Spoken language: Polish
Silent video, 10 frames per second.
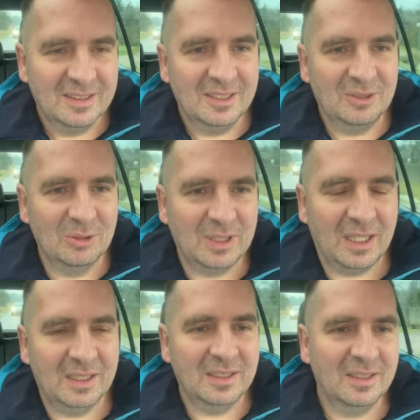I
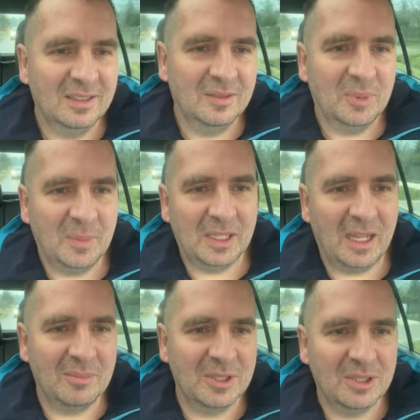tutaj
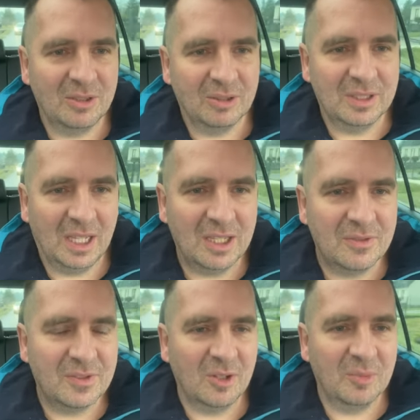pomagamy Ci to odnaleźć
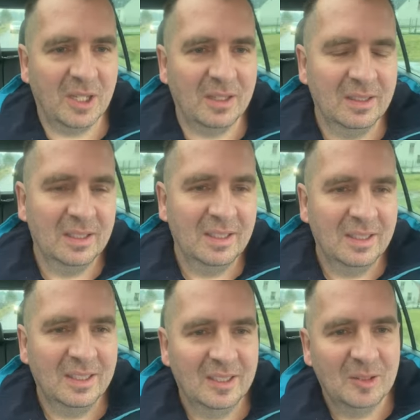w sobie.
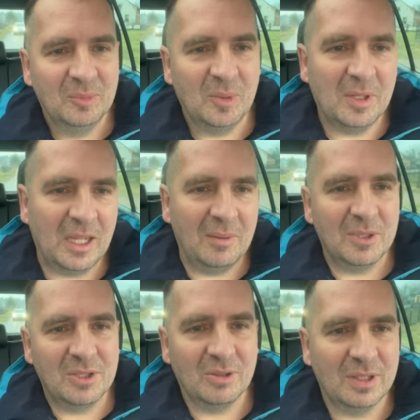Pomagamy
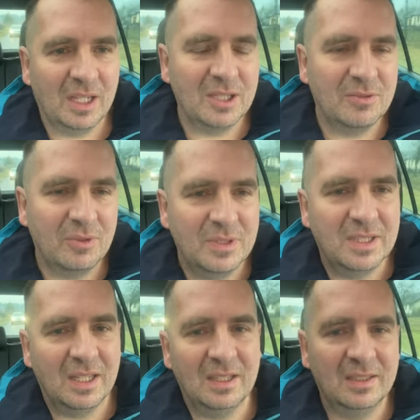Ci odnaleźć Twój
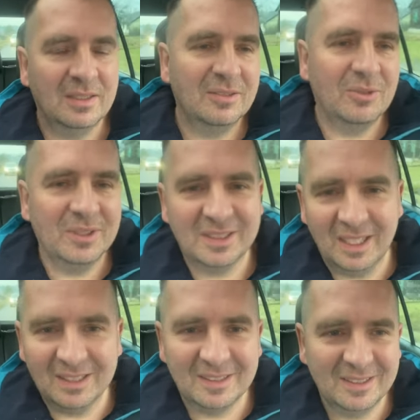cel, Twój
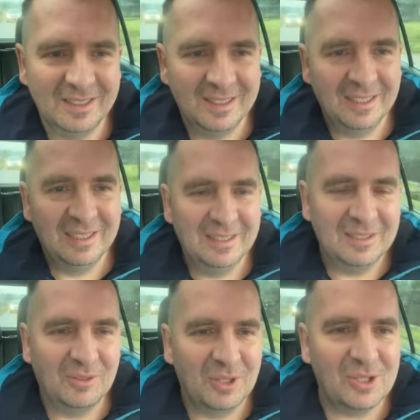sens,
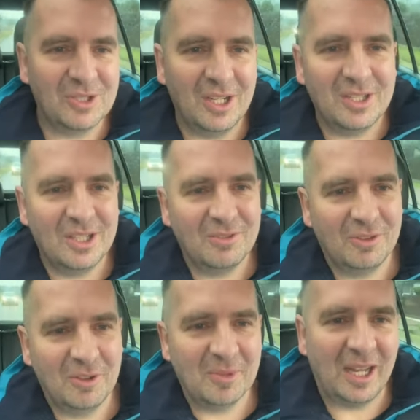Twoje szczęście,
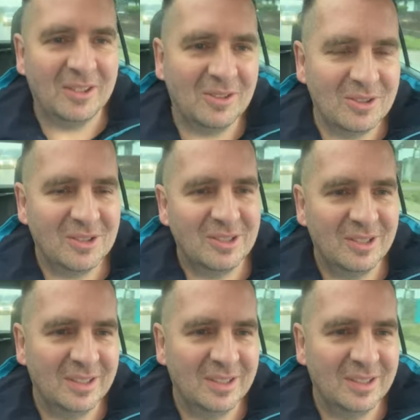Twoją radość,